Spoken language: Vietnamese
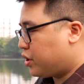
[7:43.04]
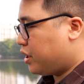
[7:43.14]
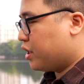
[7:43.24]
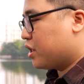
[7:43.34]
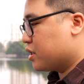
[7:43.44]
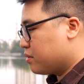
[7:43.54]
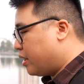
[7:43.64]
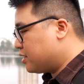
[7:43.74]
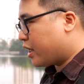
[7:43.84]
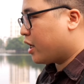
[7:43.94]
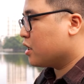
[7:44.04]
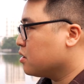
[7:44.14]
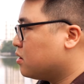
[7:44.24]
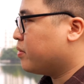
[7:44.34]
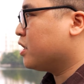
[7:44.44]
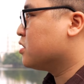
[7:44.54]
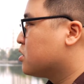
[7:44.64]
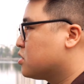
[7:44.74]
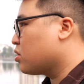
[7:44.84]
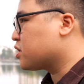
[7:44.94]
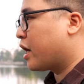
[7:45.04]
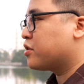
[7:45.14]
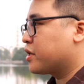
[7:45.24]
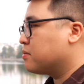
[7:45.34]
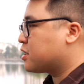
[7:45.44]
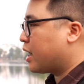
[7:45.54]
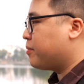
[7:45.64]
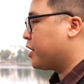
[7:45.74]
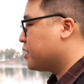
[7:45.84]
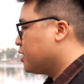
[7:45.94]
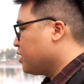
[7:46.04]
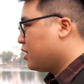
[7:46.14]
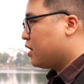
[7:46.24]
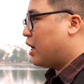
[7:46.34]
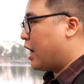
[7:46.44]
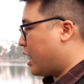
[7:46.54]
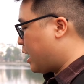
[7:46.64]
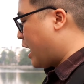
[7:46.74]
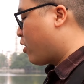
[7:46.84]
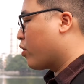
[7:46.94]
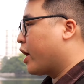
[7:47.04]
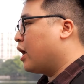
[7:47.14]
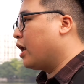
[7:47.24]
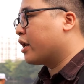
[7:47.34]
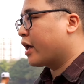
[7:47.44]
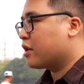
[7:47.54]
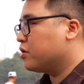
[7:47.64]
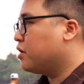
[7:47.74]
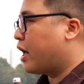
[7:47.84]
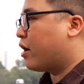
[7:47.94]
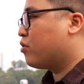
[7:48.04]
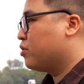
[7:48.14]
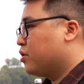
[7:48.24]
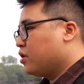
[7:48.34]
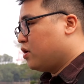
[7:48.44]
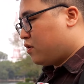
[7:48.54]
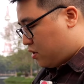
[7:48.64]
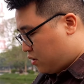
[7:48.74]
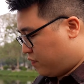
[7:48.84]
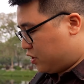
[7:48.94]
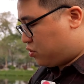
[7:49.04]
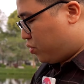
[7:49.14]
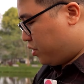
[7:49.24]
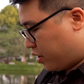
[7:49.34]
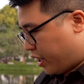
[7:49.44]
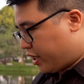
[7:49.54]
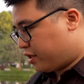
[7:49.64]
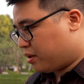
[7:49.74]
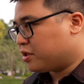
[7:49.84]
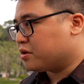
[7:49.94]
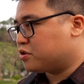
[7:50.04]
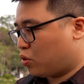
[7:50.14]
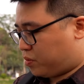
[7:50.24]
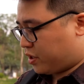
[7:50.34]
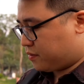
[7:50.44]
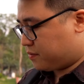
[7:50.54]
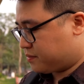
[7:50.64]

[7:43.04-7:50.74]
Thì uh, mình sẽ thử mình so sánh cho anh em xem nhé là hai con này lấy nét nó như thế nào. Ví dụ như ở đây thì mình thử chụp nhé.